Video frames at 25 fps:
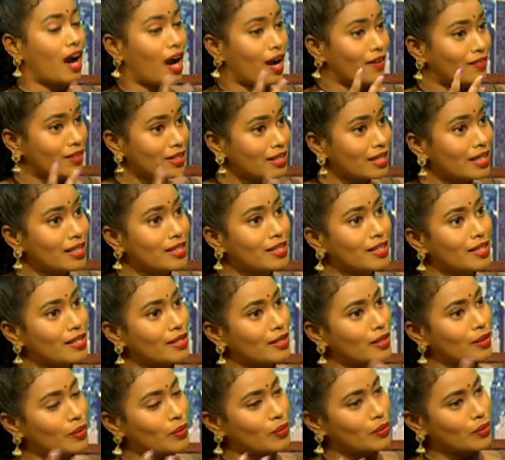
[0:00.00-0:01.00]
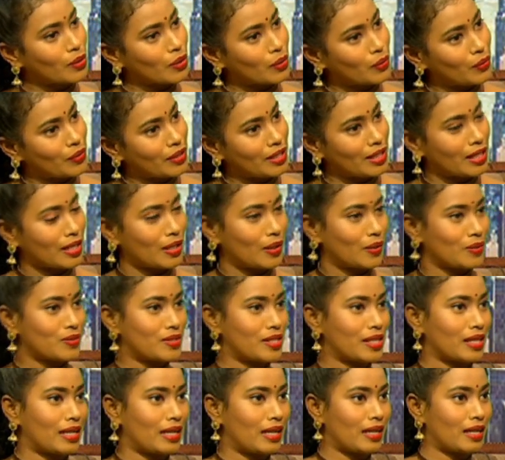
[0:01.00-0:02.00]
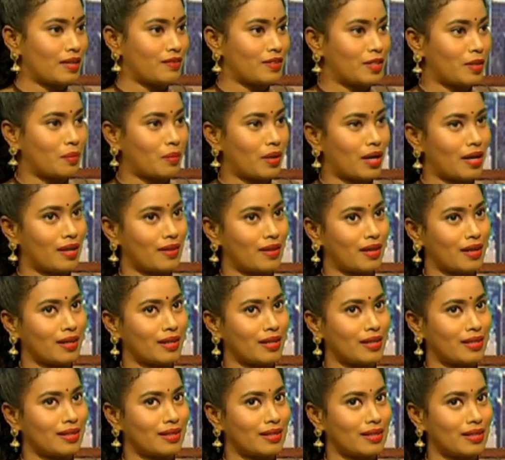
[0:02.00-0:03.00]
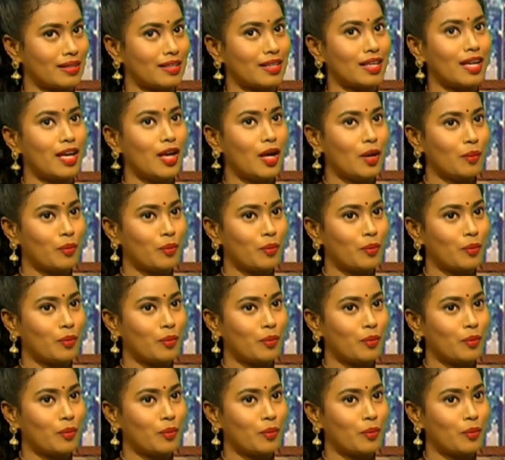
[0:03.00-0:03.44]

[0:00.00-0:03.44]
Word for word: அவர்களுக்கு நீங்கள் கொடுக்கக்கூடிய ஆலோசனைகள் என்ன விதமானதாக இருக்கிறது